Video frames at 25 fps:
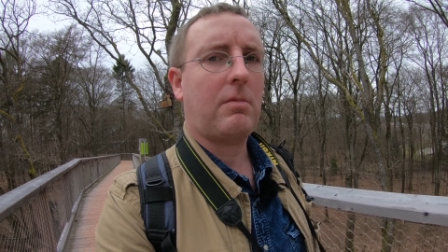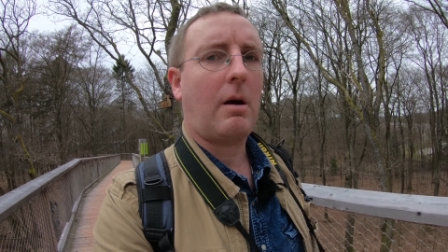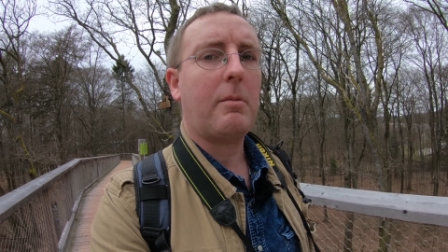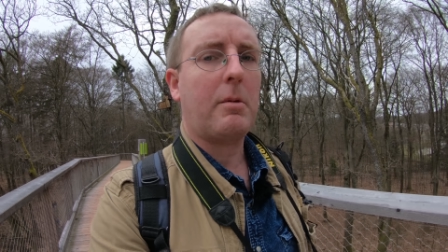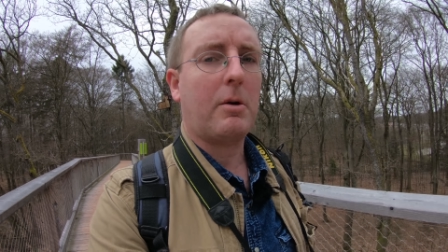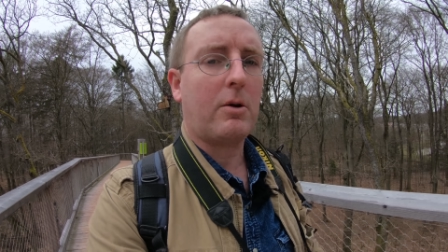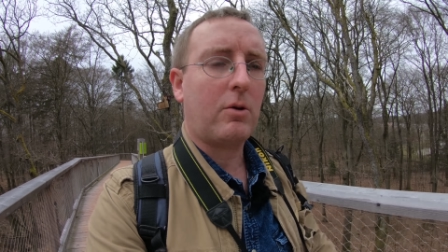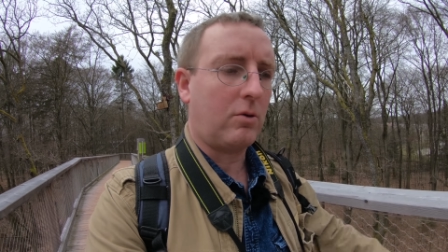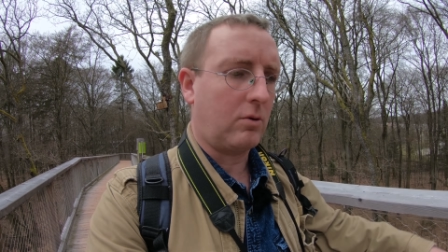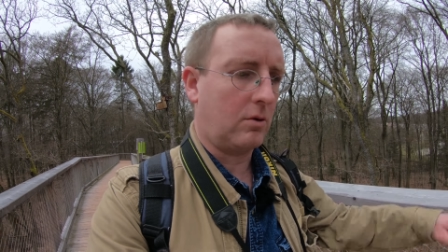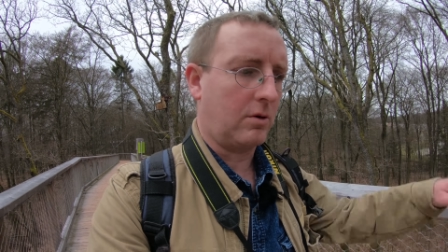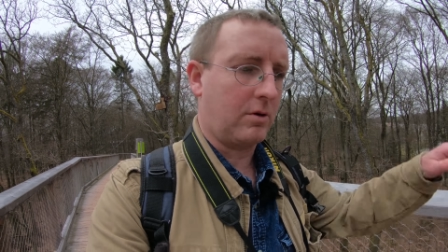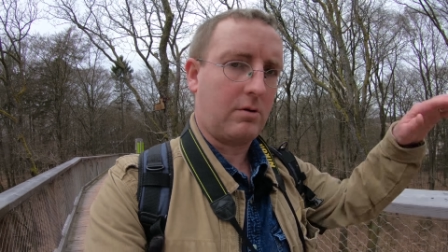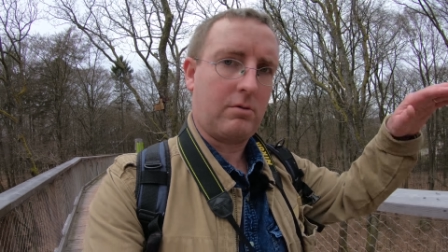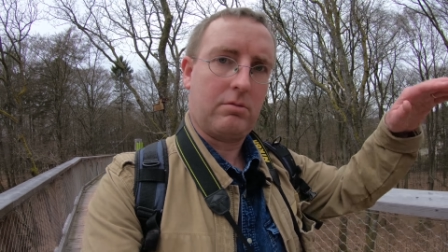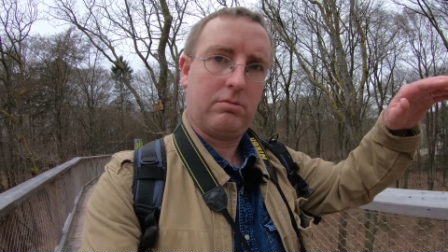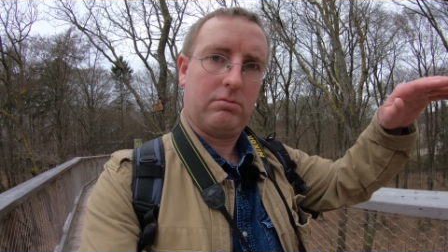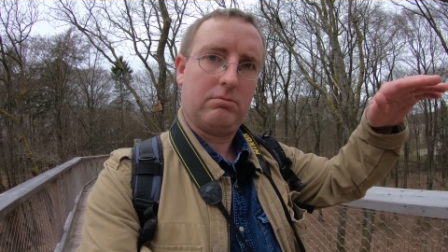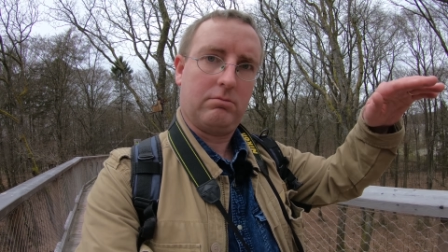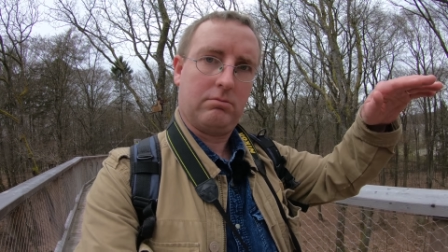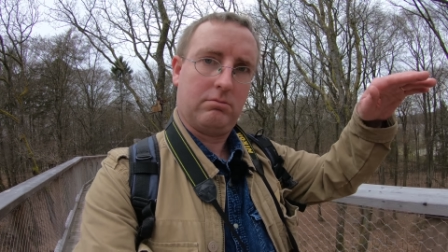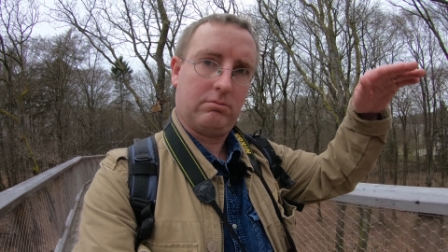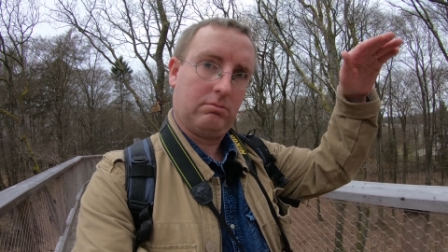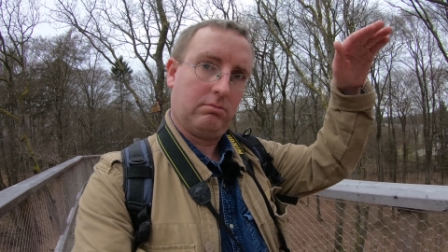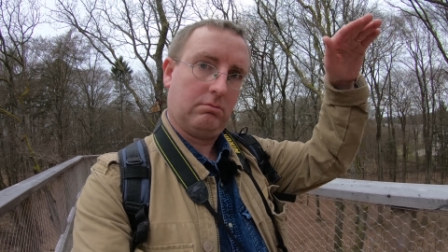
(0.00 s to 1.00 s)
Aber groß.
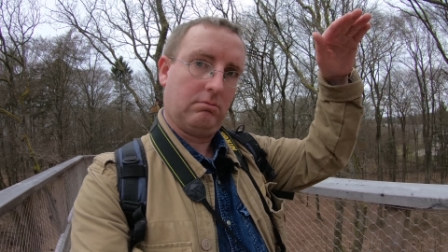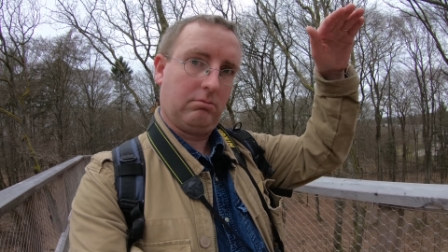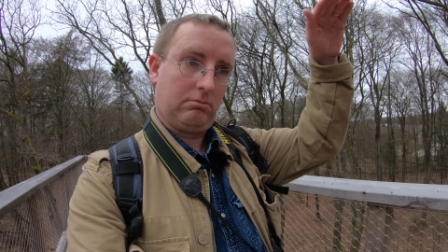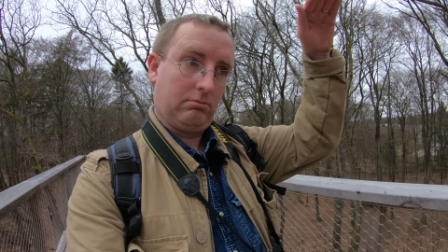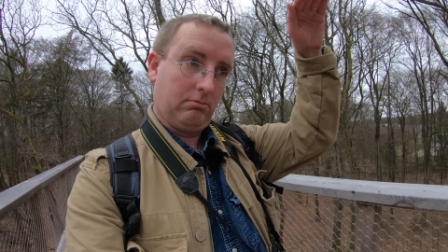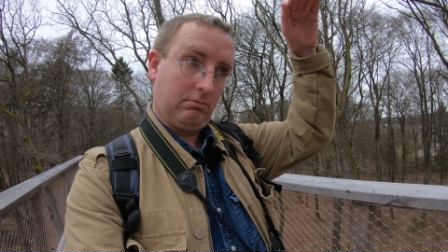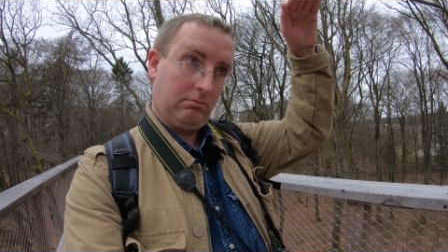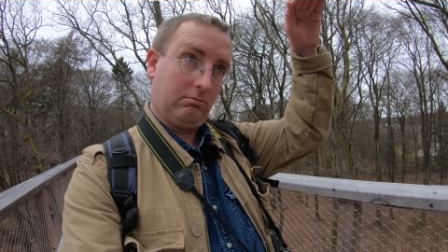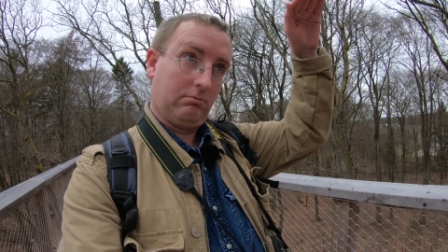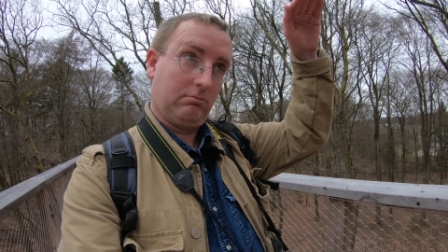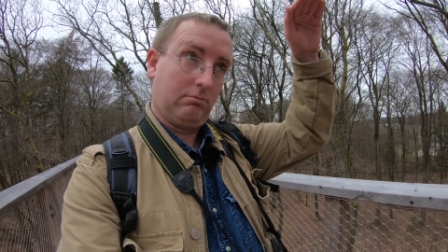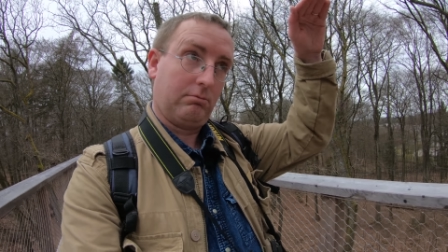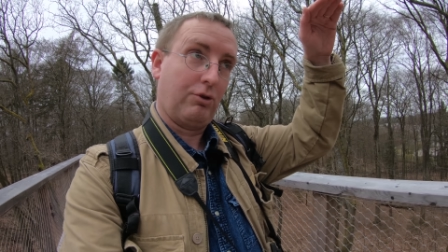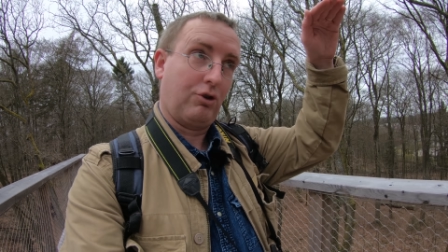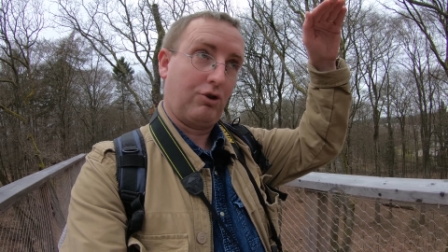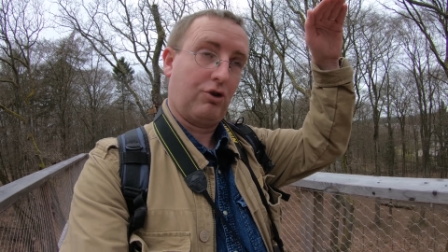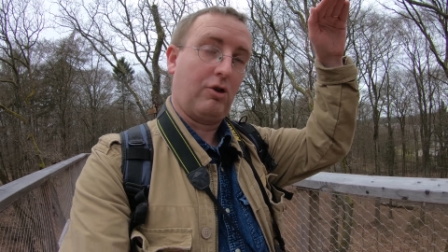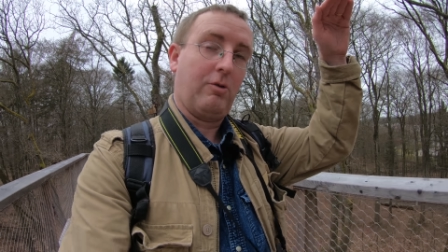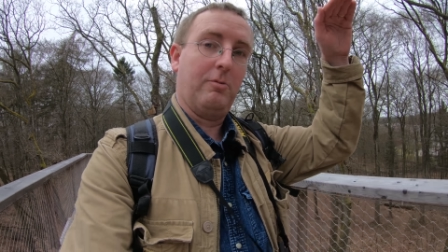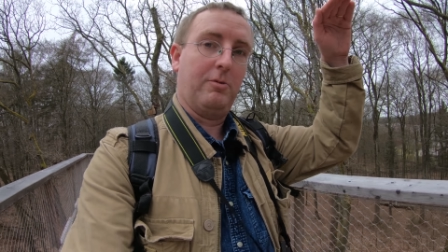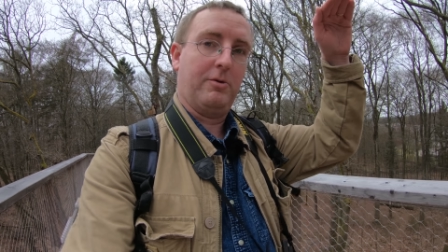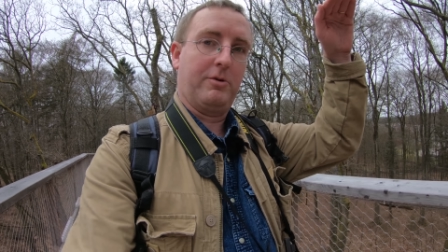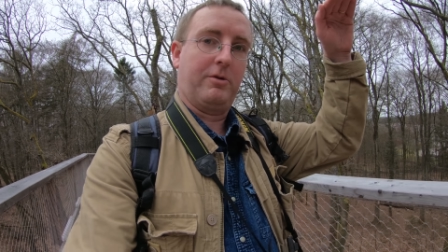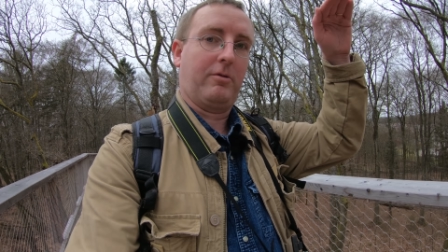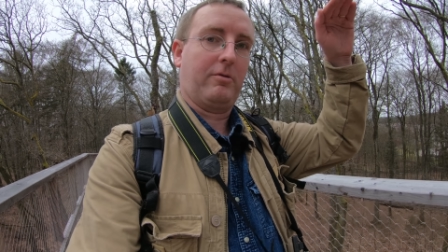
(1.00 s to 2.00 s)

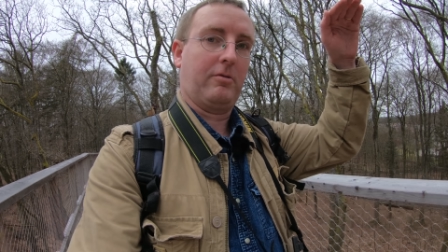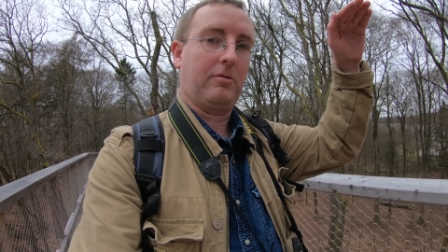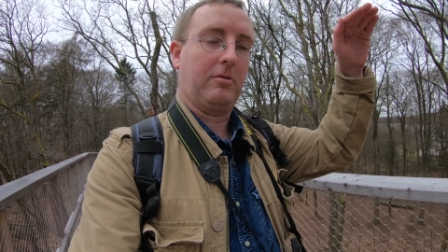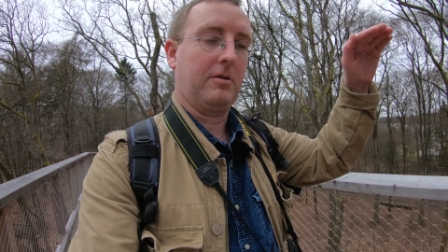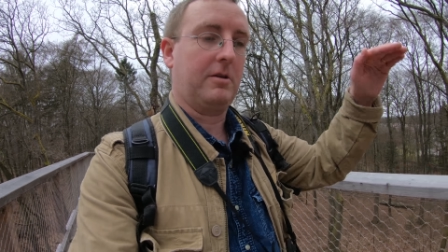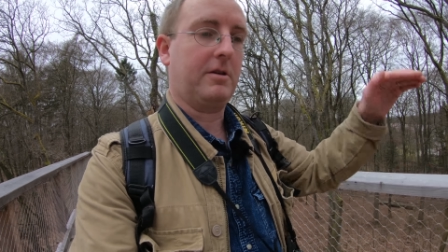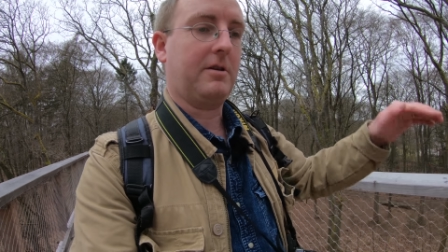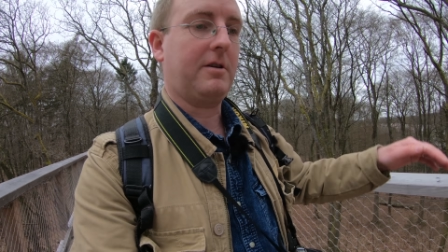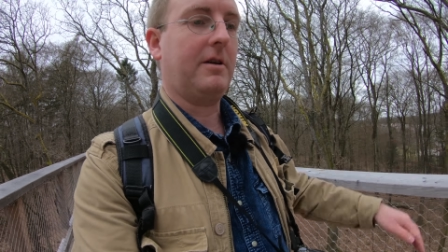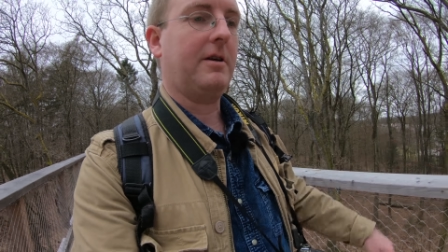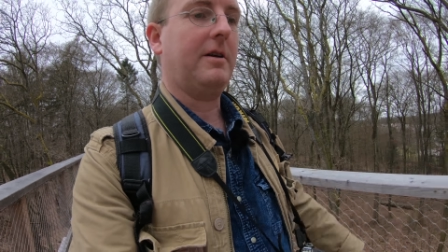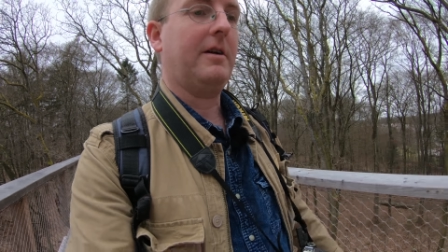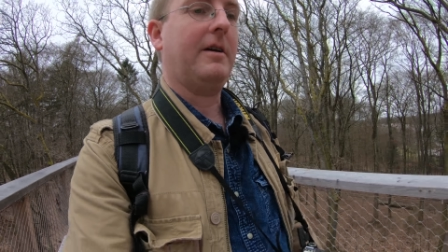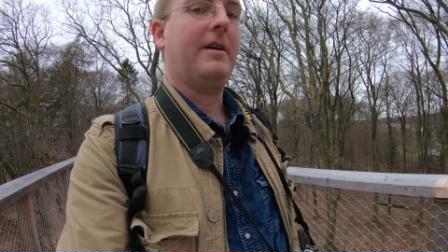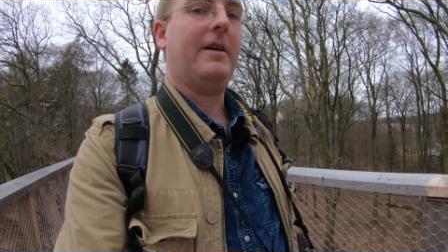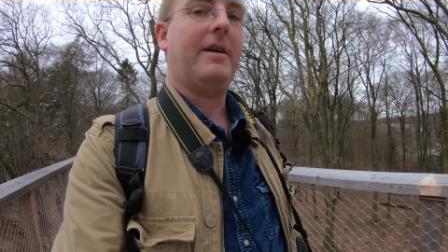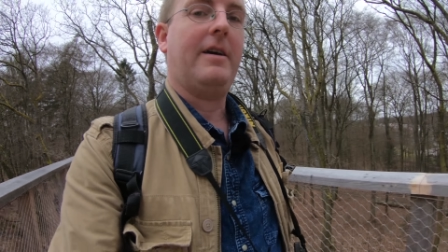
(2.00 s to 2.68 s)
Bestimmt so groß.